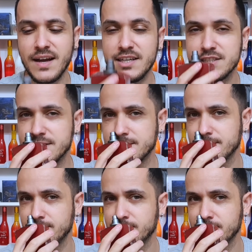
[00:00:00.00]
ai, gente,
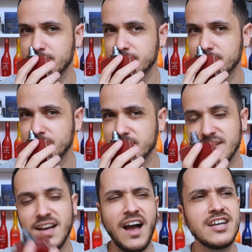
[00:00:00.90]

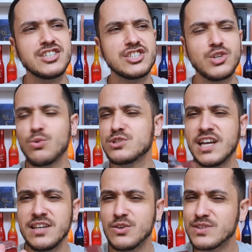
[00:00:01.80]
ai, gente, eu
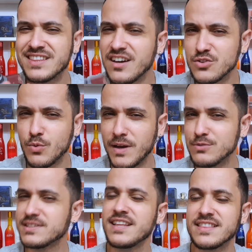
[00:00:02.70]
usei tanto, mas eu
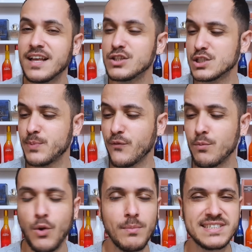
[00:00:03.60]
usei tanto esse
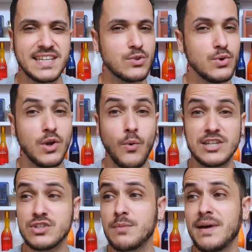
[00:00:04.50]
perfume como assinatura que eu
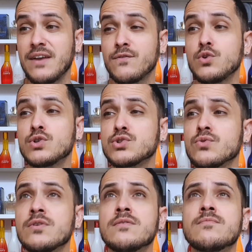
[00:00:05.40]
acho ele maravilhoso.